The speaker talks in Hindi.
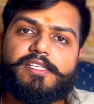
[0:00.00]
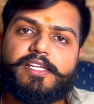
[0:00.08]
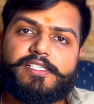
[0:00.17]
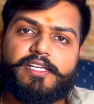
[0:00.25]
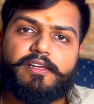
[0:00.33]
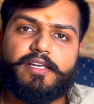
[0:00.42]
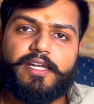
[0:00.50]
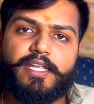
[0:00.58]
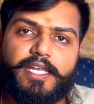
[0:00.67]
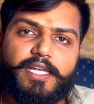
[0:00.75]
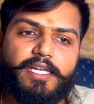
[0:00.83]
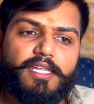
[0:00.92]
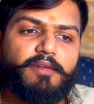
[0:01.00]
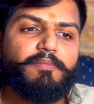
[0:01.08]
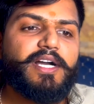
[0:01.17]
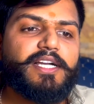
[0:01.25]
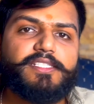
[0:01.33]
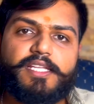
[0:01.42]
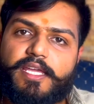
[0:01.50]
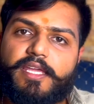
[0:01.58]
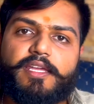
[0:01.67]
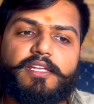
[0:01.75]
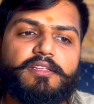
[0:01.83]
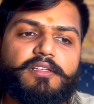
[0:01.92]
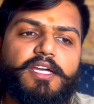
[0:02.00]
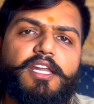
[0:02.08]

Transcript: 618 मार्क्स आए हैं